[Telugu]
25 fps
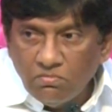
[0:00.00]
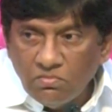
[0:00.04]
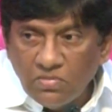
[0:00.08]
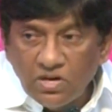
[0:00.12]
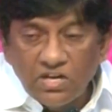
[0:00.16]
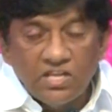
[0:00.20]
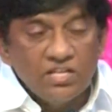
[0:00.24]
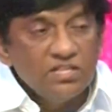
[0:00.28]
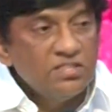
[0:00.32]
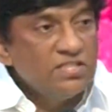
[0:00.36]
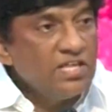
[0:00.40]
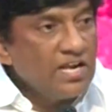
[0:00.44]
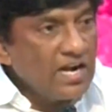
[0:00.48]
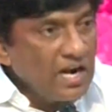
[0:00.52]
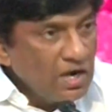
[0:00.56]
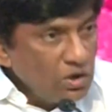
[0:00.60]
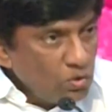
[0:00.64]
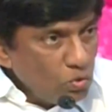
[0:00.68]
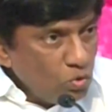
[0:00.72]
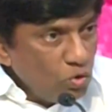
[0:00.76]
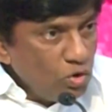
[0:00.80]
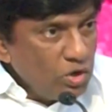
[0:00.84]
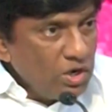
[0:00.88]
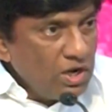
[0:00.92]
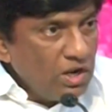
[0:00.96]
మరి ఇద్దరు
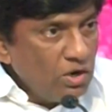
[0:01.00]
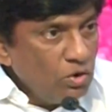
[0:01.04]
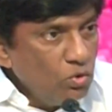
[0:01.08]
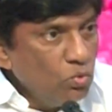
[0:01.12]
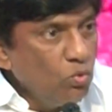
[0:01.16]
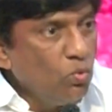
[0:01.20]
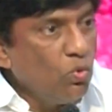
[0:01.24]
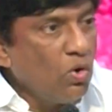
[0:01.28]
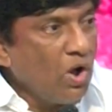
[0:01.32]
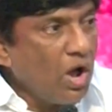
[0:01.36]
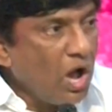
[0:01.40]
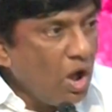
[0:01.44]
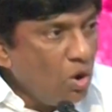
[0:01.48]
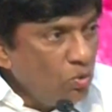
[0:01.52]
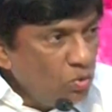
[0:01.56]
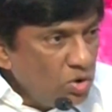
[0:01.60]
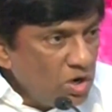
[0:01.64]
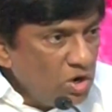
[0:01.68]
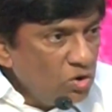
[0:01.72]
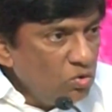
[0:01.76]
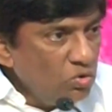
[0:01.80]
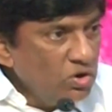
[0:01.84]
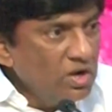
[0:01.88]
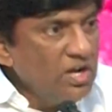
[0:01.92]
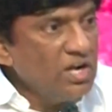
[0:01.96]
అనుకోనే నువ్వు
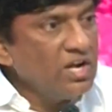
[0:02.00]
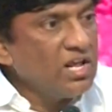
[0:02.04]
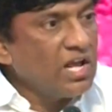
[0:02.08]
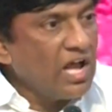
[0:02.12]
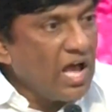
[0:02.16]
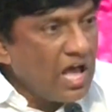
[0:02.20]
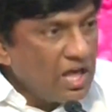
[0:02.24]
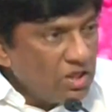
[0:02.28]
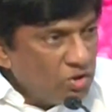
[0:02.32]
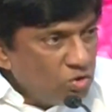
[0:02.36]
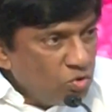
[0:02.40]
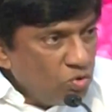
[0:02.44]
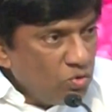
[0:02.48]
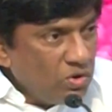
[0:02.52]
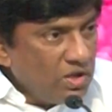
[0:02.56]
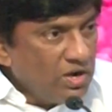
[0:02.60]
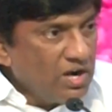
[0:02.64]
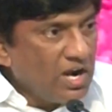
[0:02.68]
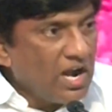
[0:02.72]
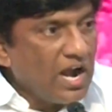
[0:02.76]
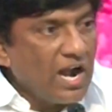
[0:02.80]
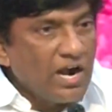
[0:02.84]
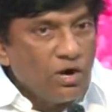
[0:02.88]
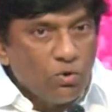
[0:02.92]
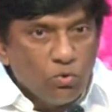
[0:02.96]
అవునను నేను కాదు అని
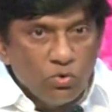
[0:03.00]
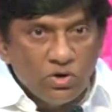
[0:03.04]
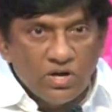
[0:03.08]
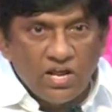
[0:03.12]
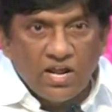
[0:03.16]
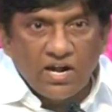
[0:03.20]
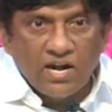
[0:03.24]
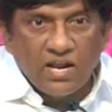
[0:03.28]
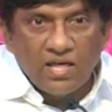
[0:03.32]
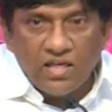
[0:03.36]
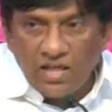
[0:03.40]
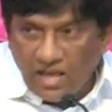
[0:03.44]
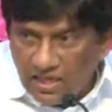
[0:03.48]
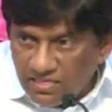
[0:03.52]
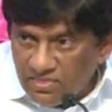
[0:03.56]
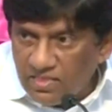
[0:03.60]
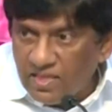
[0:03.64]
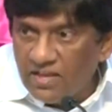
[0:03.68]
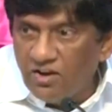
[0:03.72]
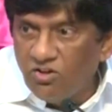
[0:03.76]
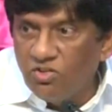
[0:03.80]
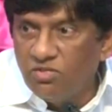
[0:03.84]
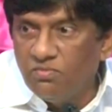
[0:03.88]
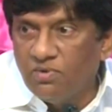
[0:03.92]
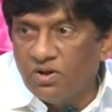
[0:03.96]
అనుకుంటారా అదే
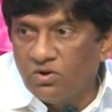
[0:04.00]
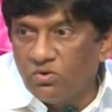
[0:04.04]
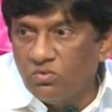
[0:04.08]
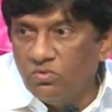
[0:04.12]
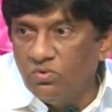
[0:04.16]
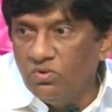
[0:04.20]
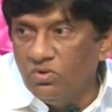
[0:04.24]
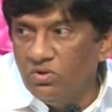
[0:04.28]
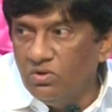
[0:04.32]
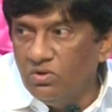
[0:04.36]
లేదు మాకు